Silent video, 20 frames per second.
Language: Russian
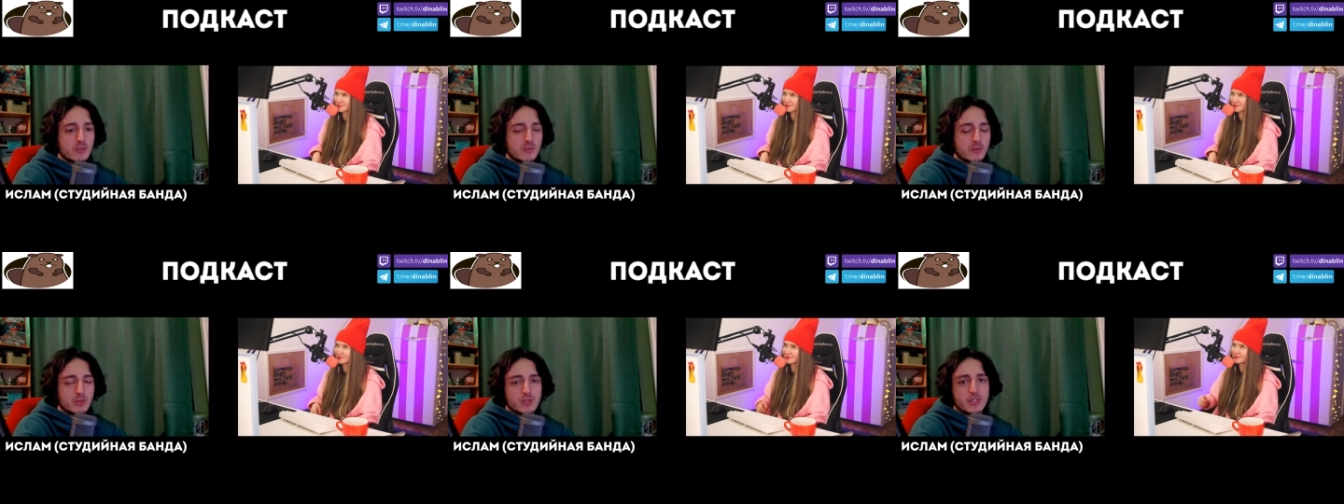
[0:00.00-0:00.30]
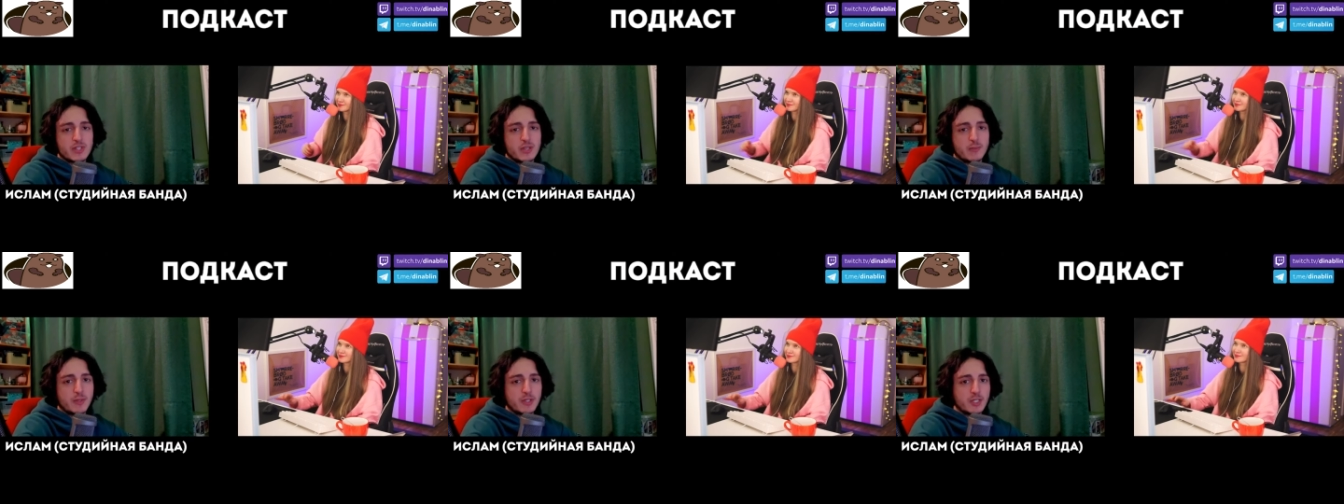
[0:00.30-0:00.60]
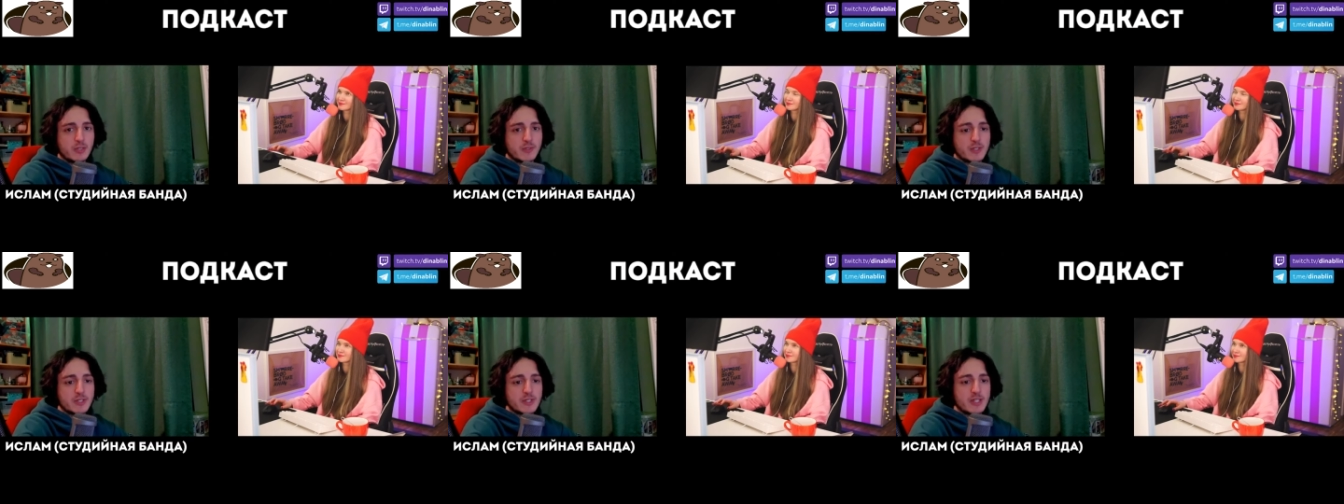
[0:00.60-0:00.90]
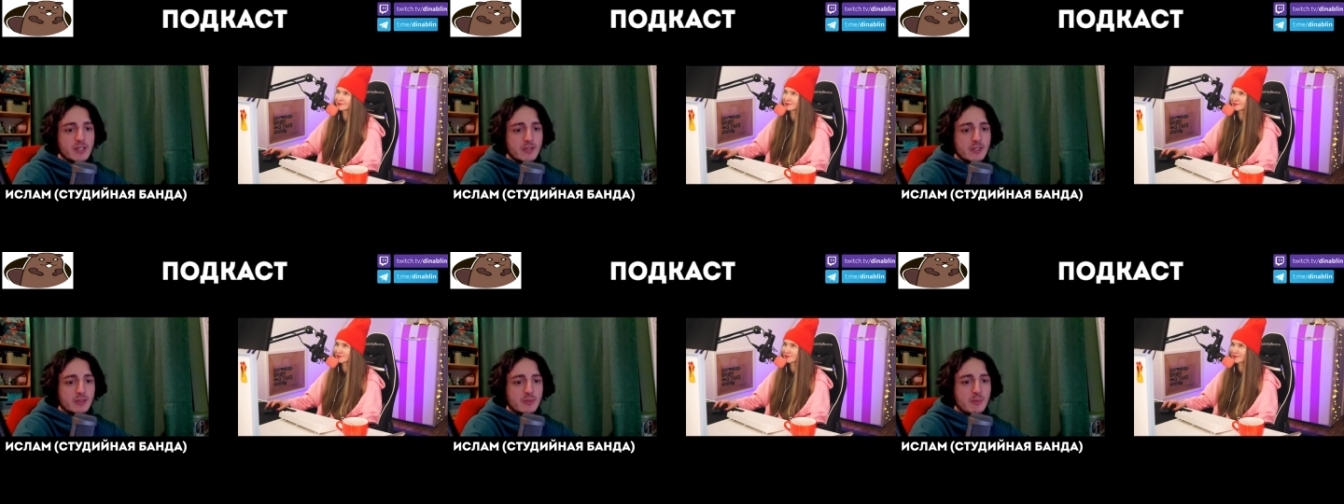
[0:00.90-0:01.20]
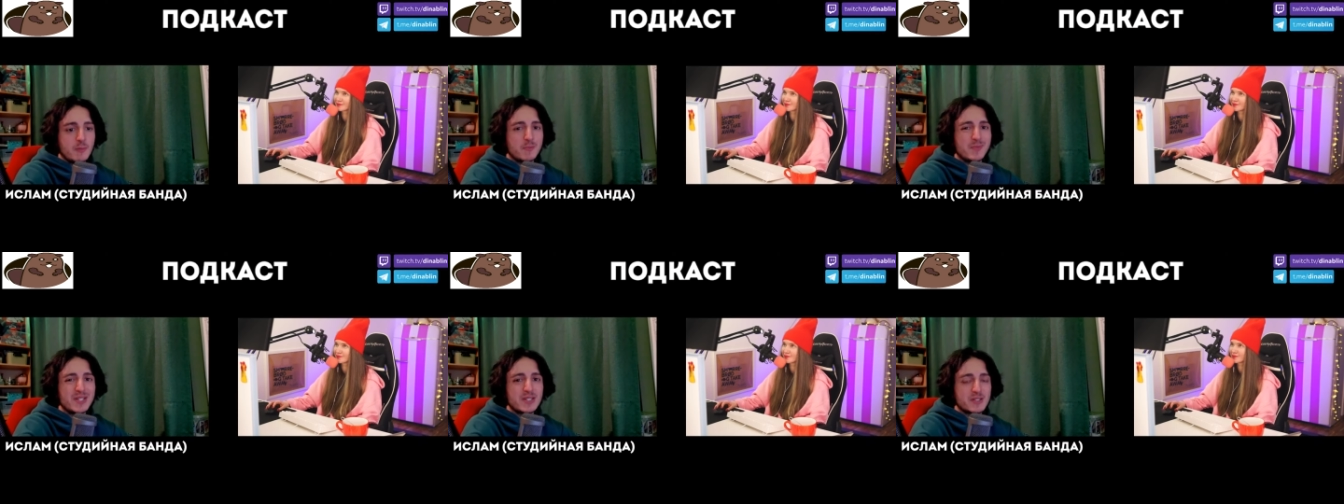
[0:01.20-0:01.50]
Вот самый главный совет —
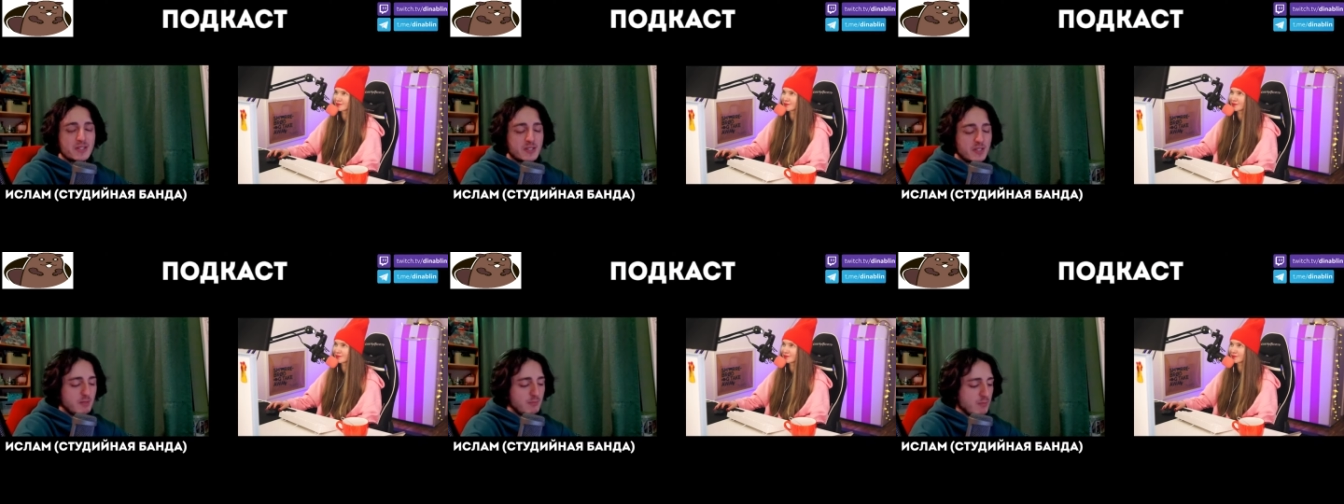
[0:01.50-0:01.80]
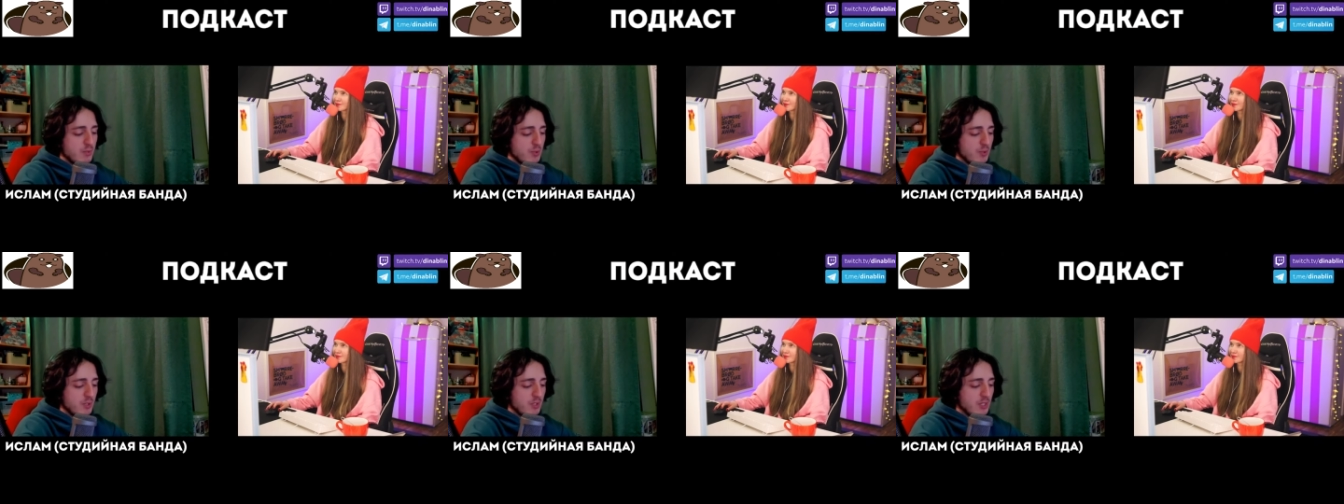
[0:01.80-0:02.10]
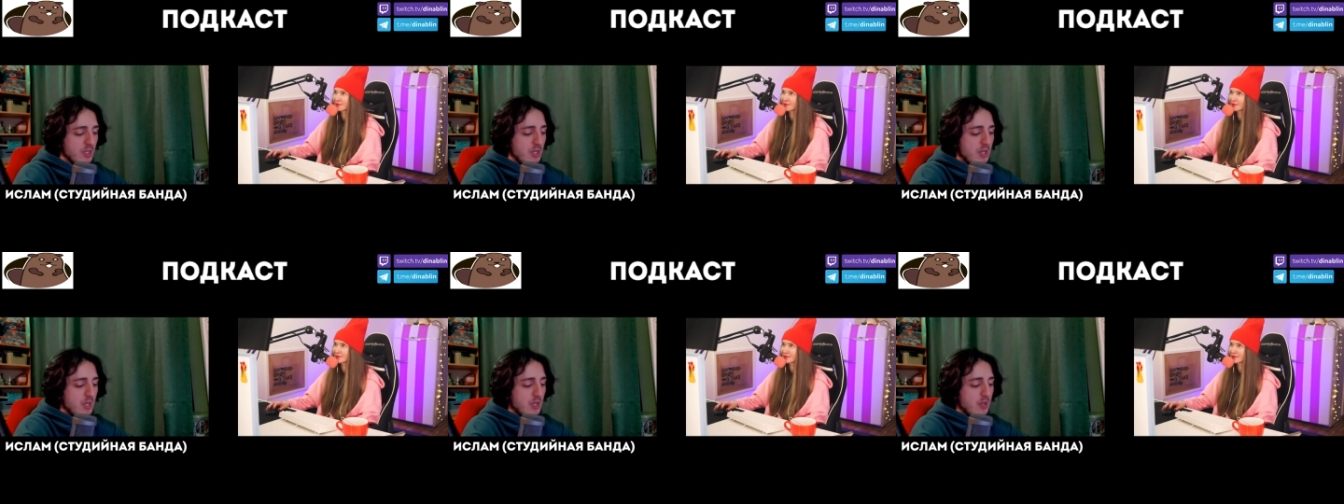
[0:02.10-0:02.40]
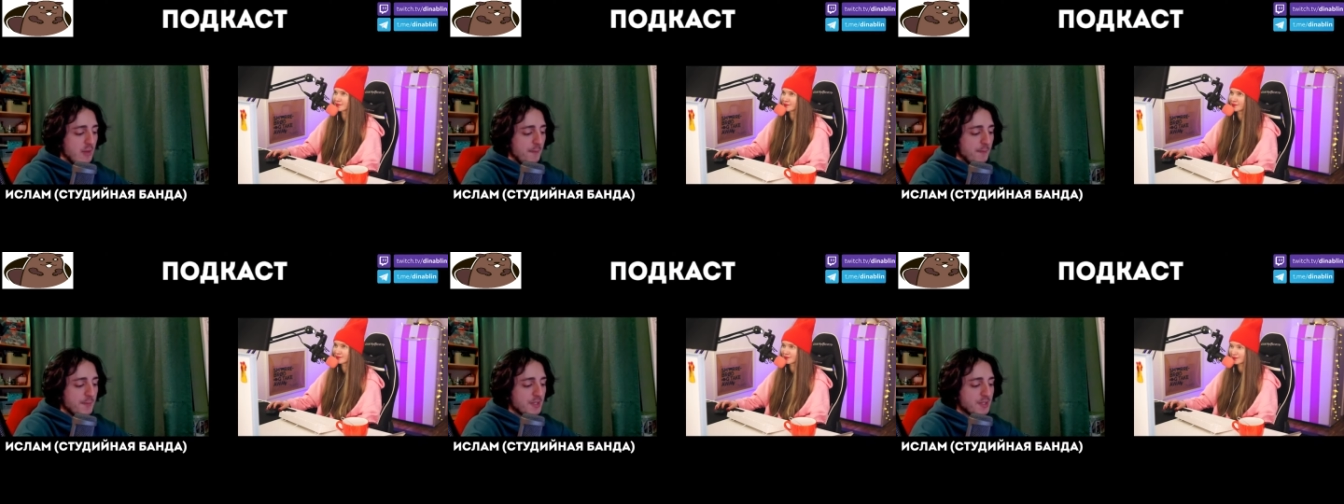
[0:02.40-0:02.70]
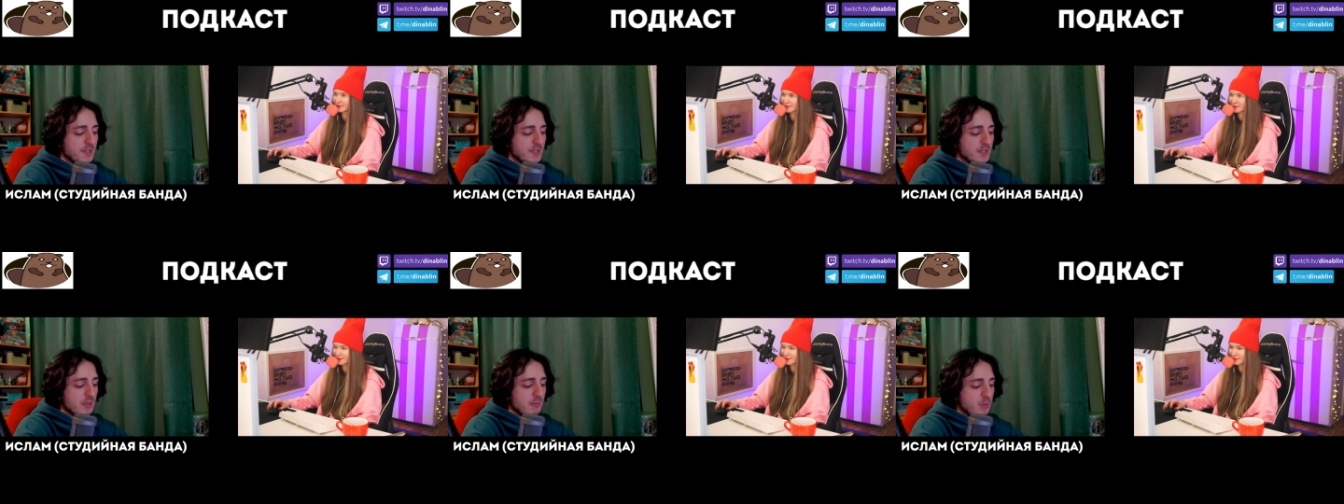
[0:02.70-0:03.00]
быть собой.
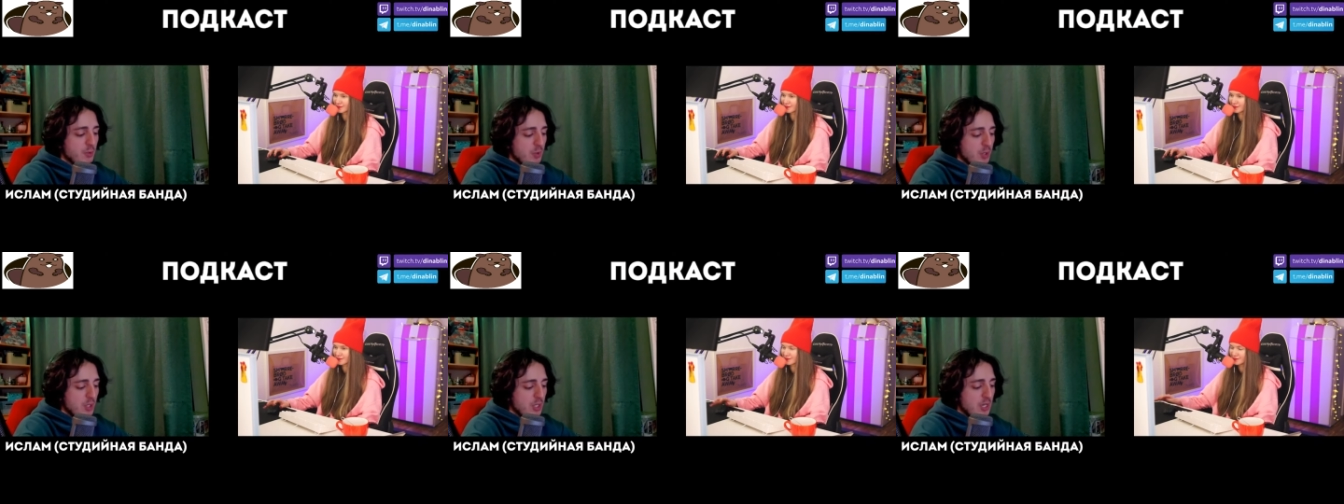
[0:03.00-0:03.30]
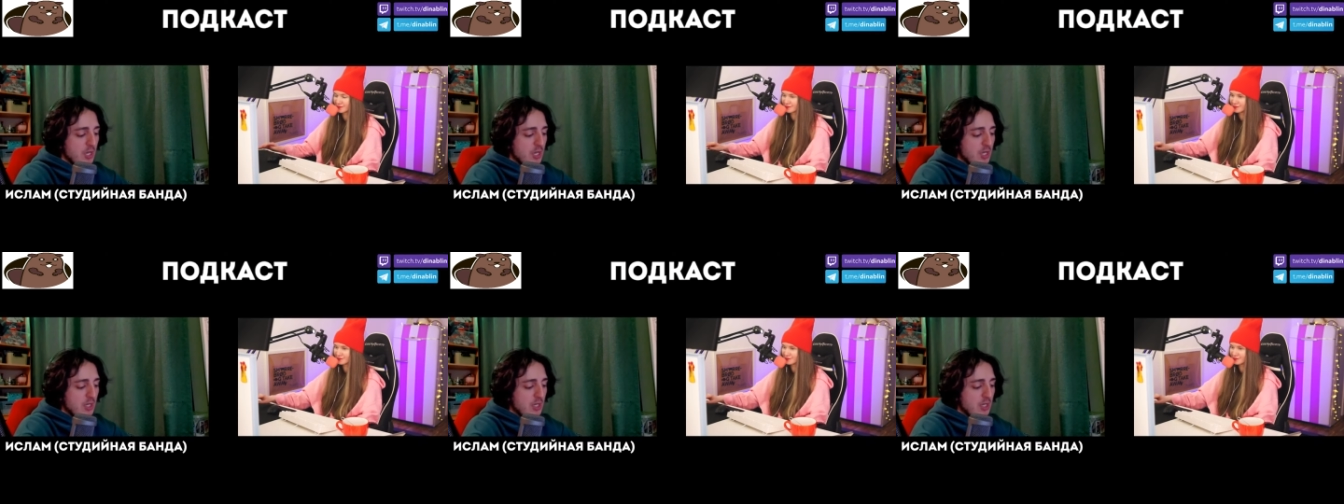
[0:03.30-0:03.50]
Быть собой,